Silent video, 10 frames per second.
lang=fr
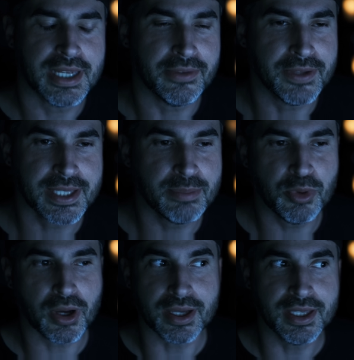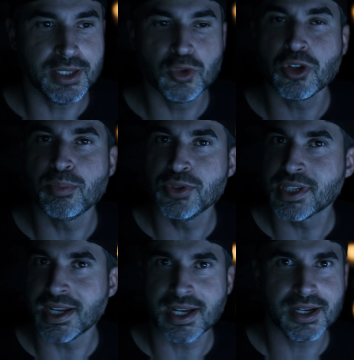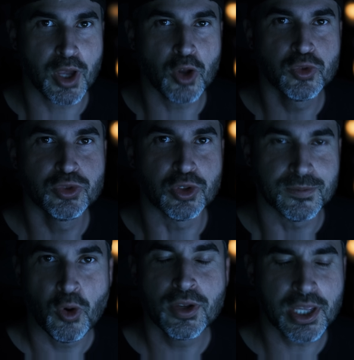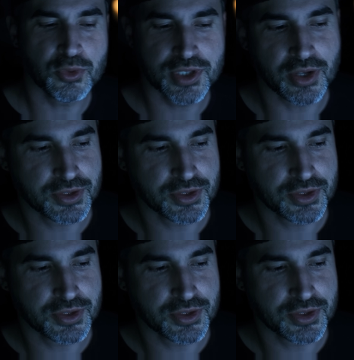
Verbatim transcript: Elle fait très peur. Et d'autant plus qu'elle a un couteau. Regardons ça